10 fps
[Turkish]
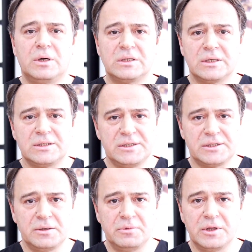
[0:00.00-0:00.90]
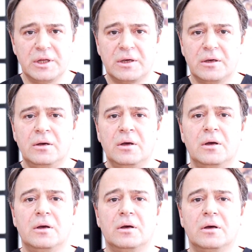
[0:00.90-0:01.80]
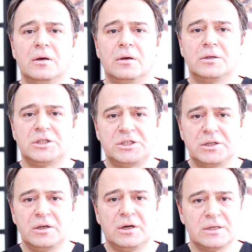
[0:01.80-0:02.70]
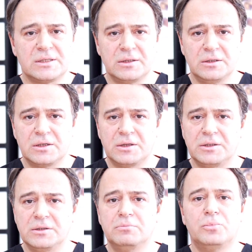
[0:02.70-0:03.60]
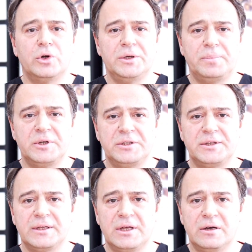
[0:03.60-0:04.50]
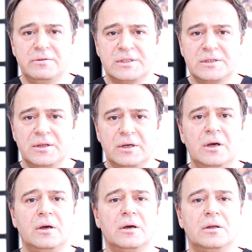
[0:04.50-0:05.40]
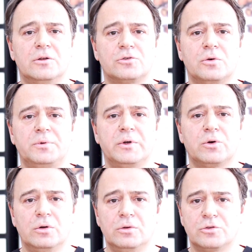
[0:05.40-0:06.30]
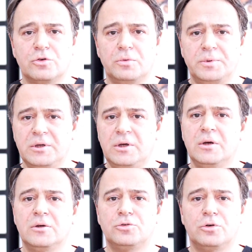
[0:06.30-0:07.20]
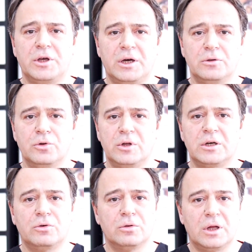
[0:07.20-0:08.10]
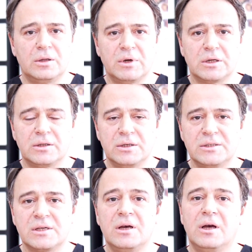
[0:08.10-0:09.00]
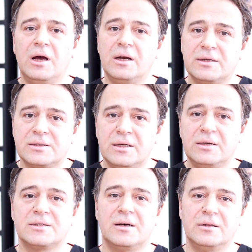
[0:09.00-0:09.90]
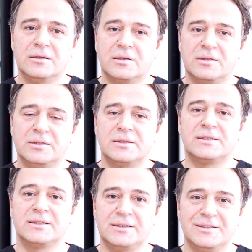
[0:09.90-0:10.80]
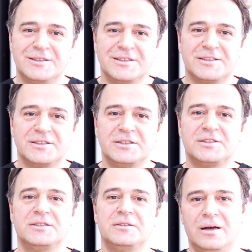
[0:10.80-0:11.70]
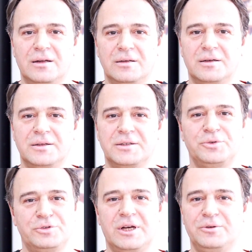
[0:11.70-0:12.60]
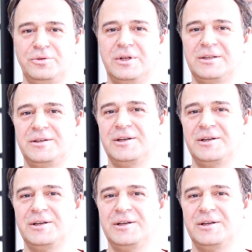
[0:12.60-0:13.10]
bağırsak sistemindeki e, çeşitli hastalıkların, poliplerin tedavisinde endoskopi ve kolonoskopiyi çok yaygın olarak kullanmaktayız. Herkese sağlıklı, sıkıntısız, sağlıklı, güzel günler